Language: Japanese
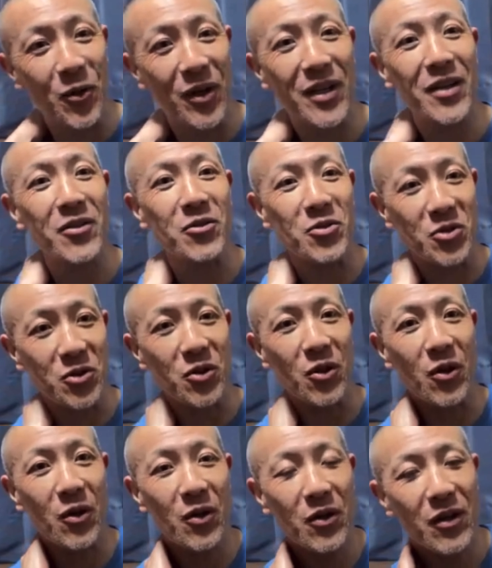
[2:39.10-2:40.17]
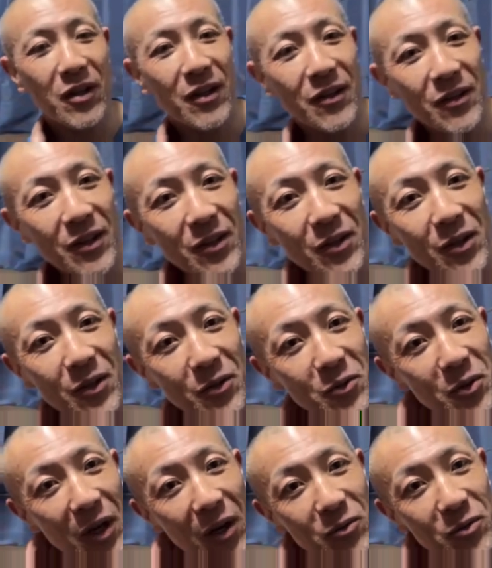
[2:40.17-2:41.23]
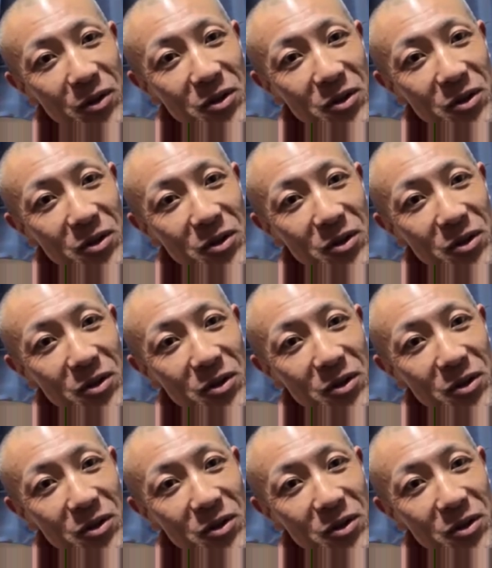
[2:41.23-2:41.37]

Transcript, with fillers: かるんですよ。だけどなんかうわ嬉し